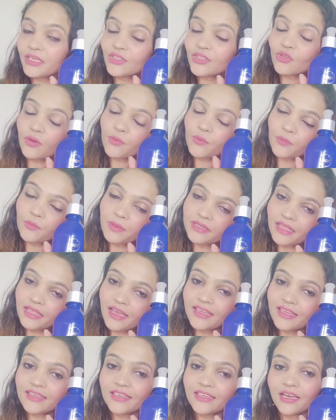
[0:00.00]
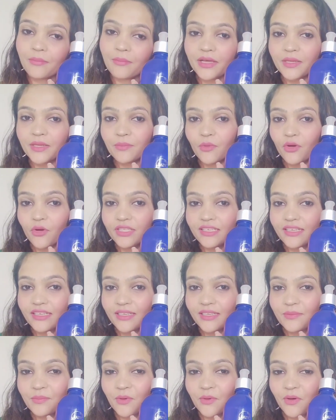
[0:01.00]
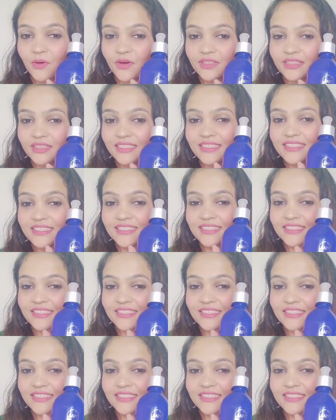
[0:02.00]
ई तो आपको पता है कि हमारे बॉडी के लिए बहुत ही